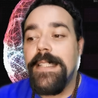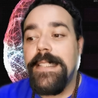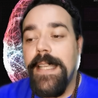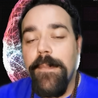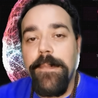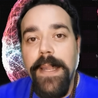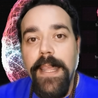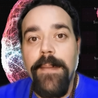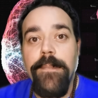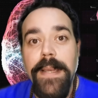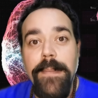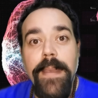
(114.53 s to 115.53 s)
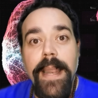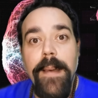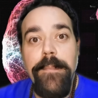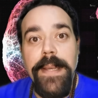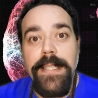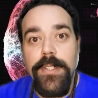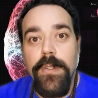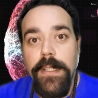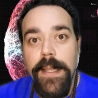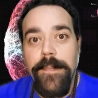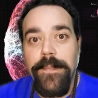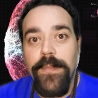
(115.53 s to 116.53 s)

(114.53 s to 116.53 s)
siempre en primera persona,